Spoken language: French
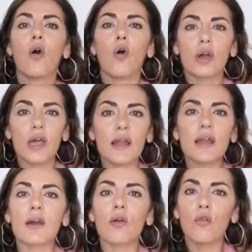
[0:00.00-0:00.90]

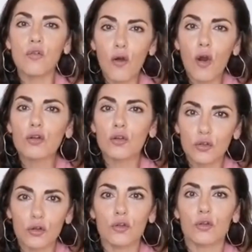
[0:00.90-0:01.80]
Aucun inconfort ne
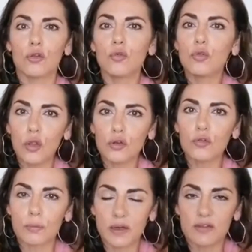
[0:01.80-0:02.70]
nous donne
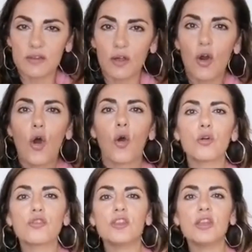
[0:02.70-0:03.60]
du plaisir.
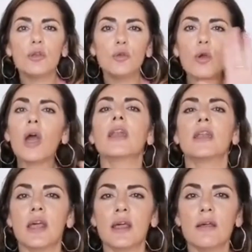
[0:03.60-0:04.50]
Aussi
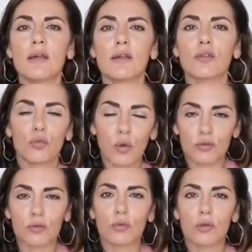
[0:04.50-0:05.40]
uranien
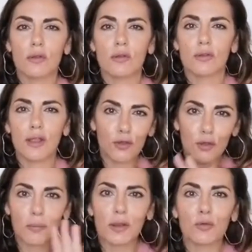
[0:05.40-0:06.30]
sois-tu.
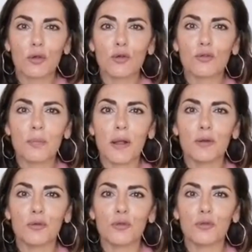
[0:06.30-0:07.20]
D'ailleurs, maintenant que je
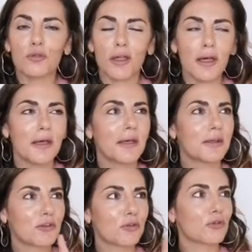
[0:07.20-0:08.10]
parle de ça,
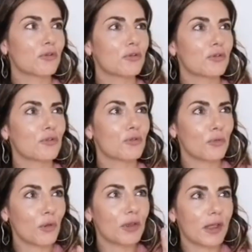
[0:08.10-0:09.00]
euh, je
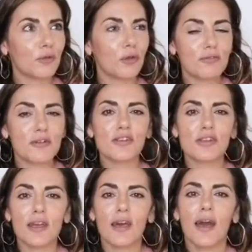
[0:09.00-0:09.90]
suis en train de
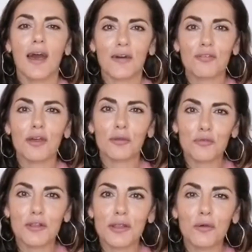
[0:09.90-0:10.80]
réfléchir à faire
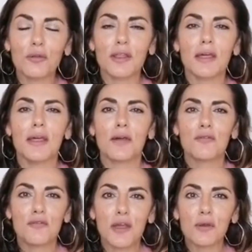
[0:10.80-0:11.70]
une vidéo des
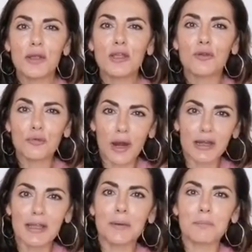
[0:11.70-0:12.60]
Very
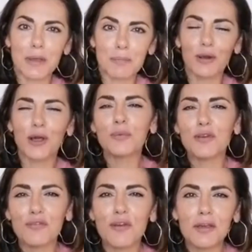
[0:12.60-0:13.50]
Uranian People. Comme
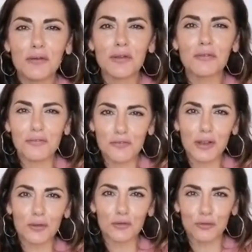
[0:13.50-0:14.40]
j'ai fait une
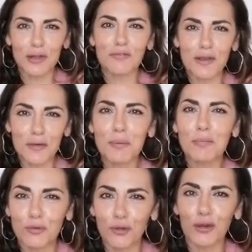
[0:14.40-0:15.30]
vidéo sur les Very
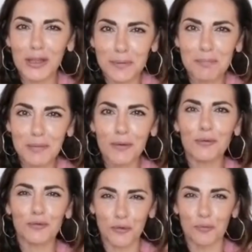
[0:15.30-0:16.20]
Plutonian
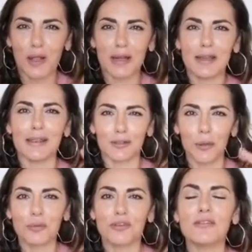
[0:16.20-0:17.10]
People, où je parlais des
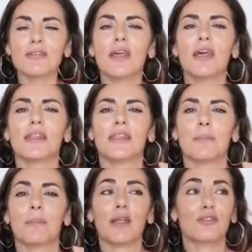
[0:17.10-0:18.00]
top 6
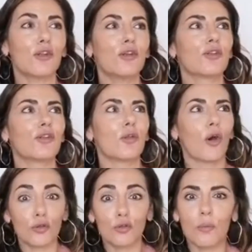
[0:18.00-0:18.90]
des personnes euh,
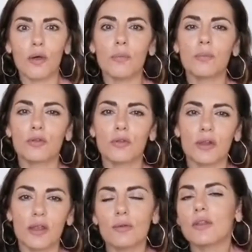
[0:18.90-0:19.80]
hautement
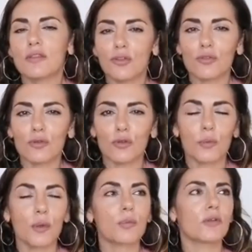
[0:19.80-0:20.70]
plutoniennes ou des situations
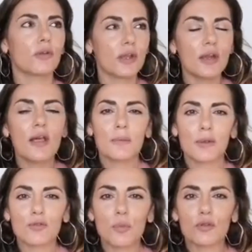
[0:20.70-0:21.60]
hautement plutoniennes,
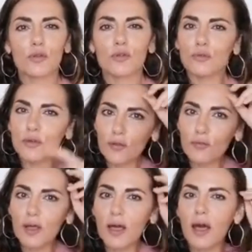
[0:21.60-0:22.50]
mais je pense que je vais en
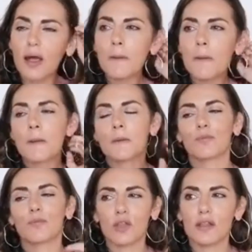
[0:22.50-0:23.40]
faire un
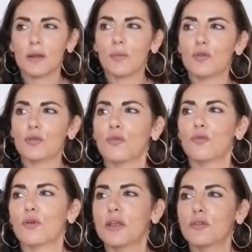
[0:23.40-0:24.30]
Certainement, je le
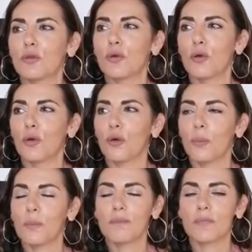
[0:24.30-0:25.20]
ferai sur euh,